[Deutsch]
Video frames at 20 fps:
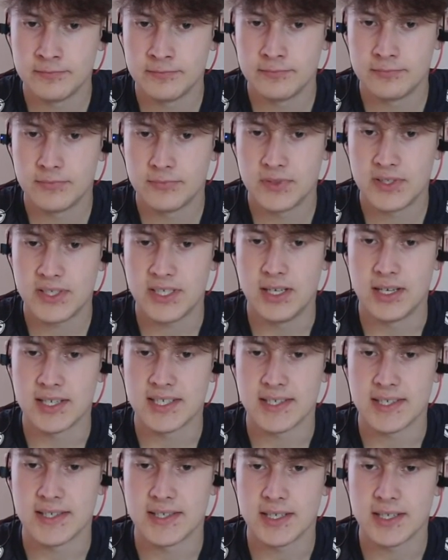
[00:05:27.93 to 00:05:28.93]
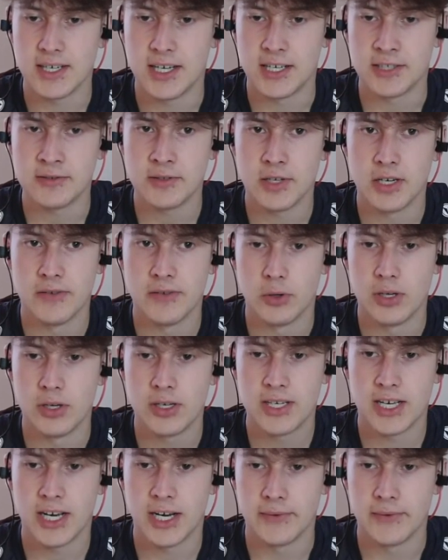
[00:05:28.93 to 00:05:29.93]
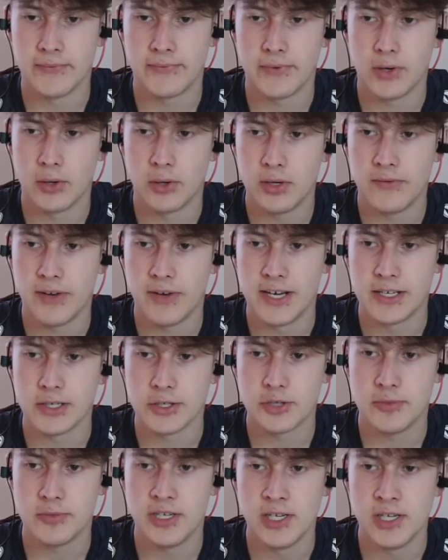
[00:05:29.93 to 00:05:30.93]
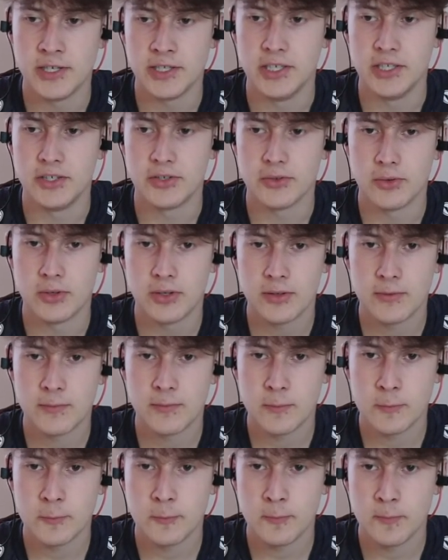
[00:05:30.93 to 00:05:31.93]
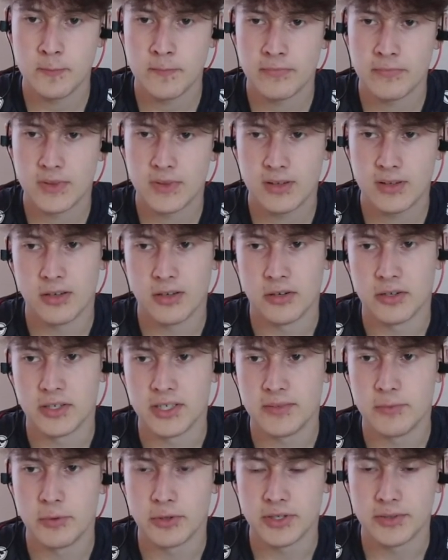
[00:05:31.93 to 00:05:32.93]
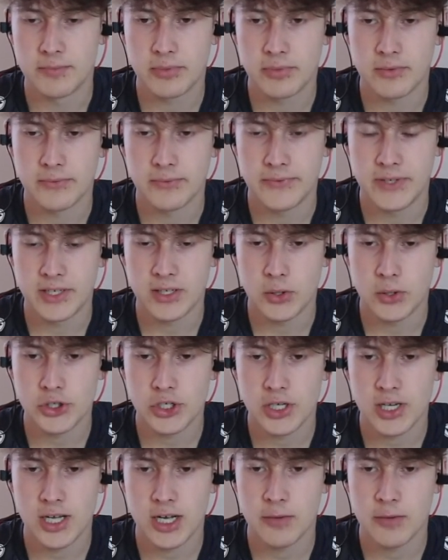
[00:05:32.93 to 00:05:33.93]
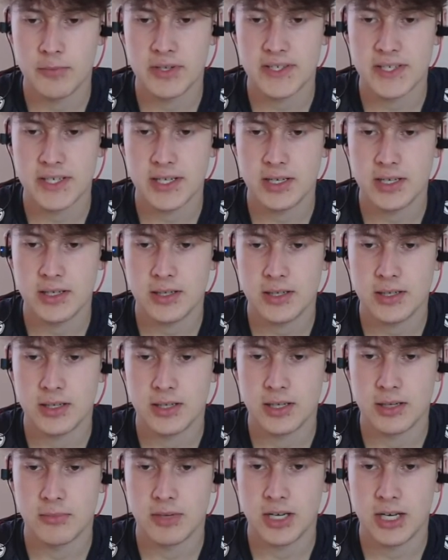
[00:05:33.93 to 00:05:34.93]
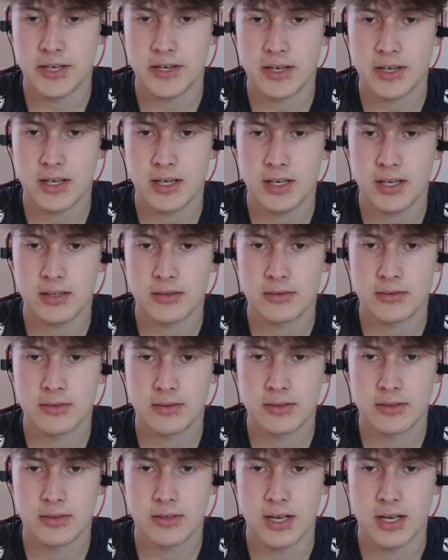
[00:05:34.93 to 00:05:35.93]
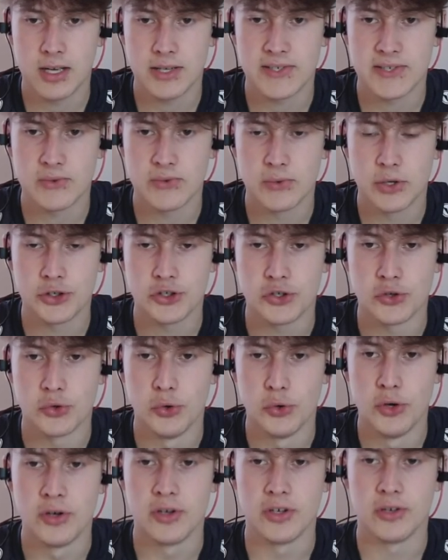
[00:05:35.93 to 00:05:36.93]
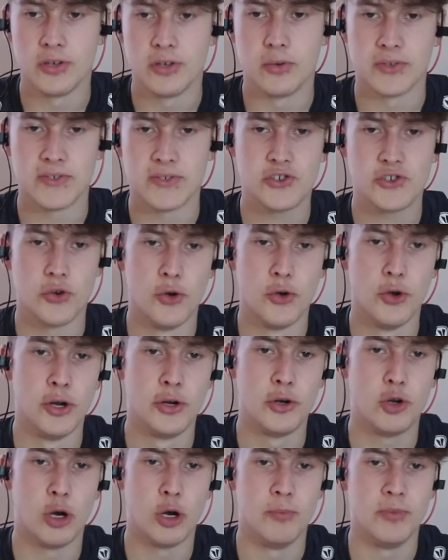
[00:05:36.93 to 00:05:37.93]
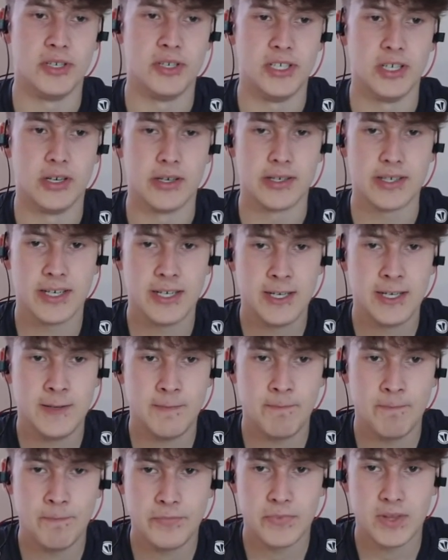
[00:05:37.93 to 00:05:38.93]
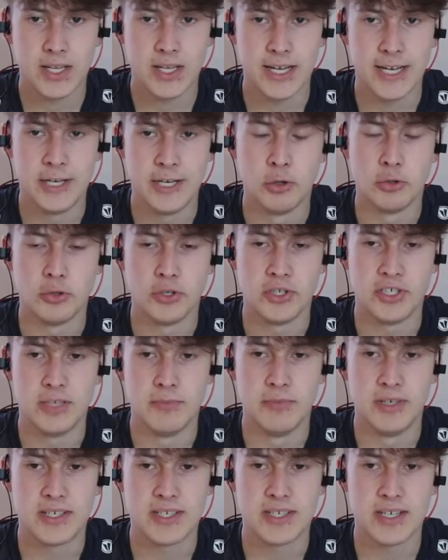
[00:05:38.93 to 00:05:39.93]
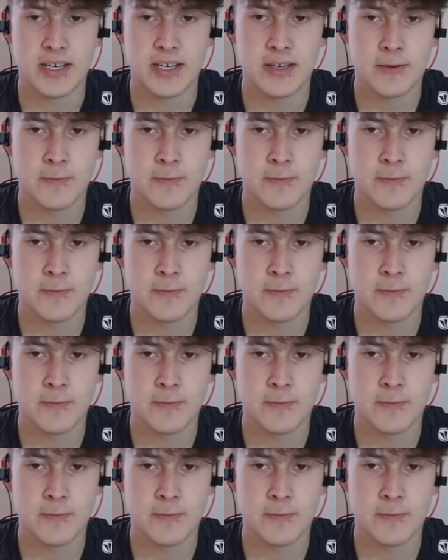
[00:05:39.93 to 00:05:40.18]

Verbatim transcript: Silas ist dran. Jawohl, kein Foul. Weiterspielen. Ito. Kann auch nicht wirklich Profit rausschlagen bisher. Ahamada, Karasor, schön, Jungs. Schön kombiniert. Endo durch die Mitte.